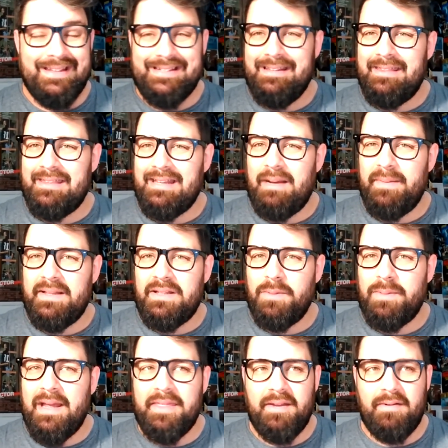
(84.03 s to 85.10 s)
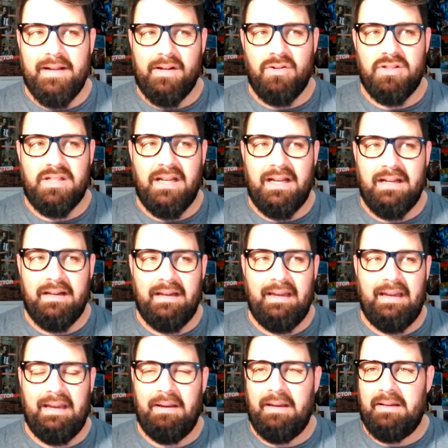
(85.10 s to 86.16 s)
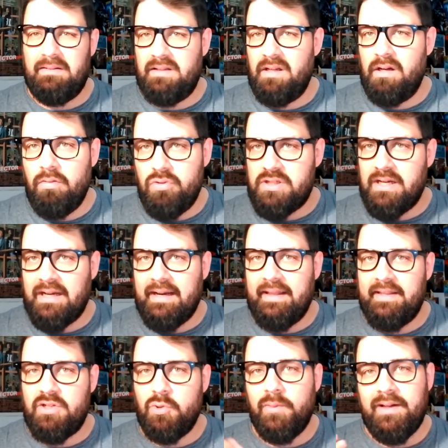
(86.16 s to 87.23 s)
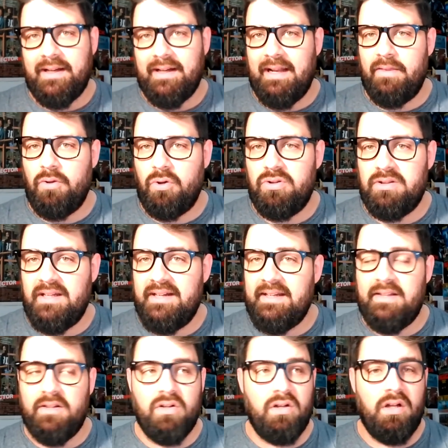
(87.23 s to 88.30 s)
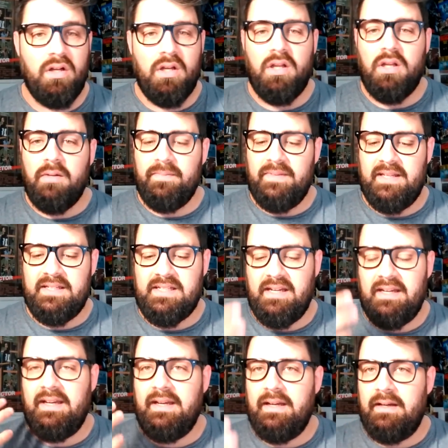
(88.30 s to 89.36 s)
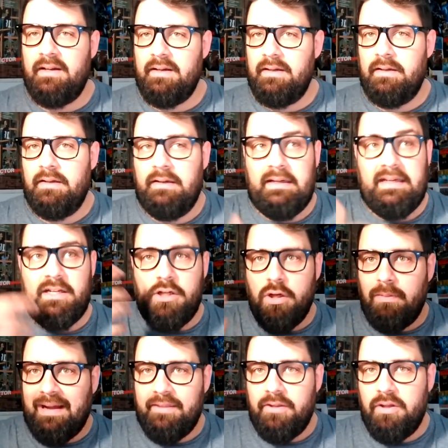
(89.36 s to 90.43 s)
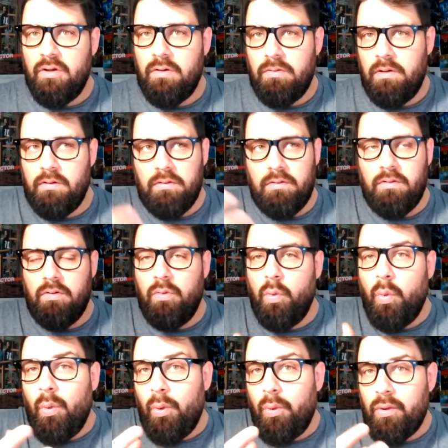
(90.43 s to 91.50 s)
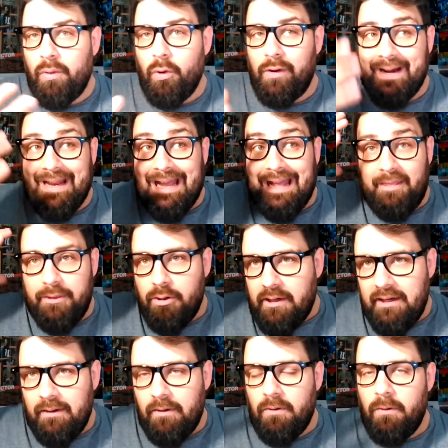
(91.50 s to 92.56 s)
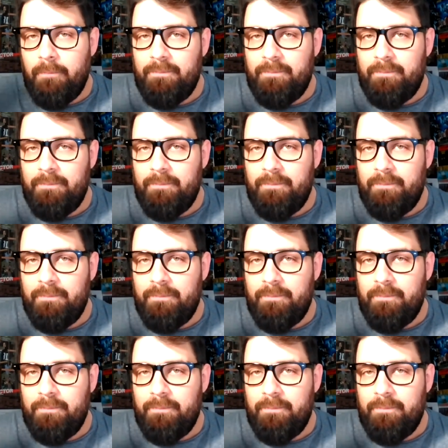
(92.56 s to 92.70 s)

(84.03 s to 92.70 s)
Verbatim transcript: sinceramente voy a decir una cosa, eh, tengo muchas ganas de subir creando contenido, de seguir innovando, bueno, o, creando que,